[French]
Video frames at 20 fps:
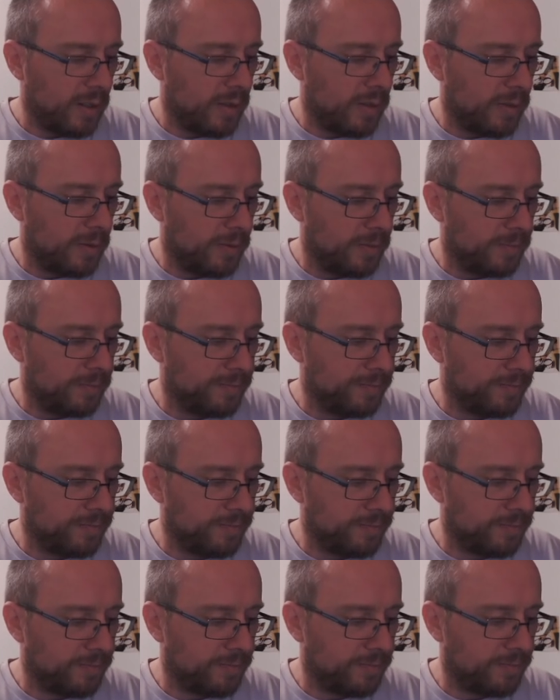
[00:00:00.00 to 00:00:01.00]

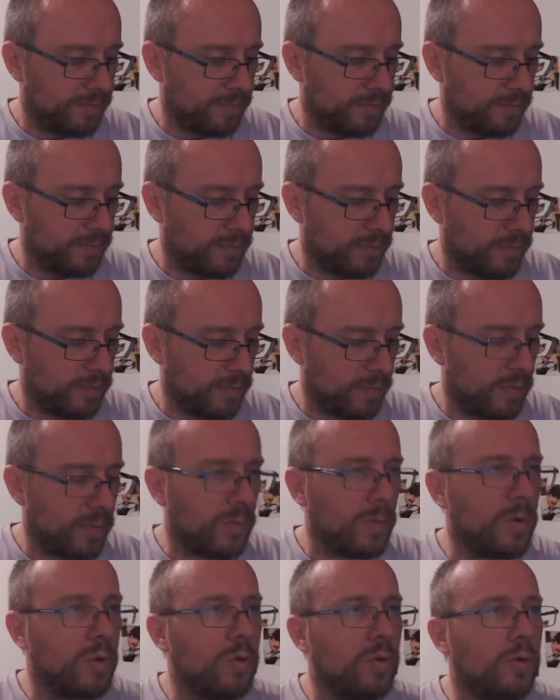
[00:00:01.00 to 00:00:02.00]
Euh,
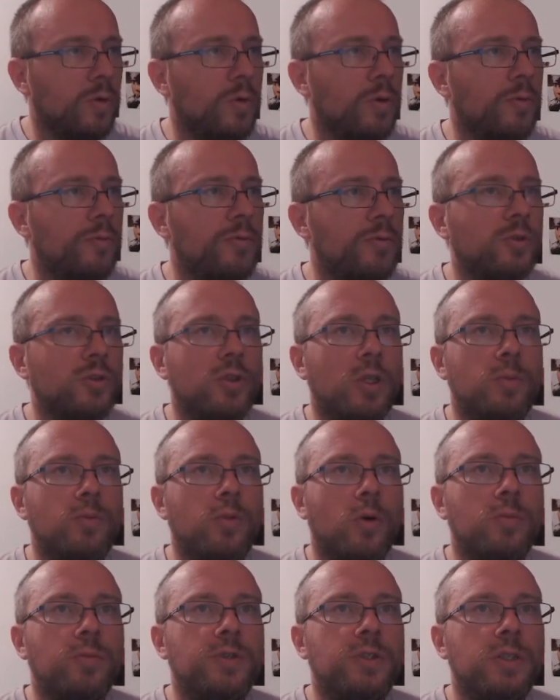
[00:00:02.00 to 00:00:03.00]
le, le
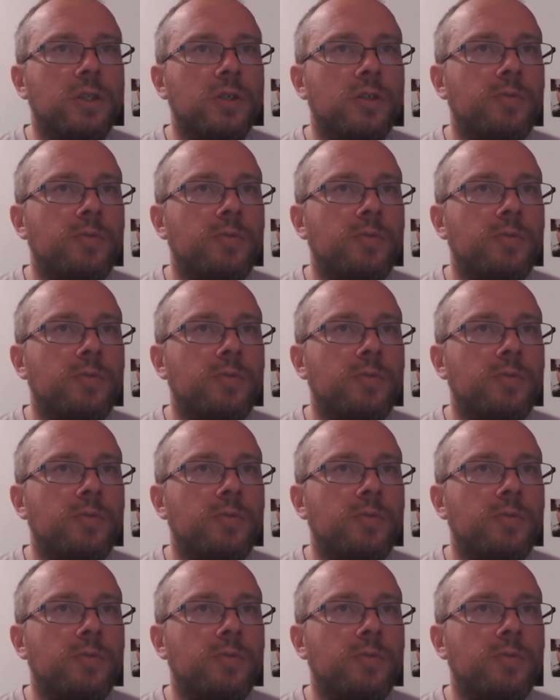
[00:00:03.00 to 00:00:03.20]
prompting.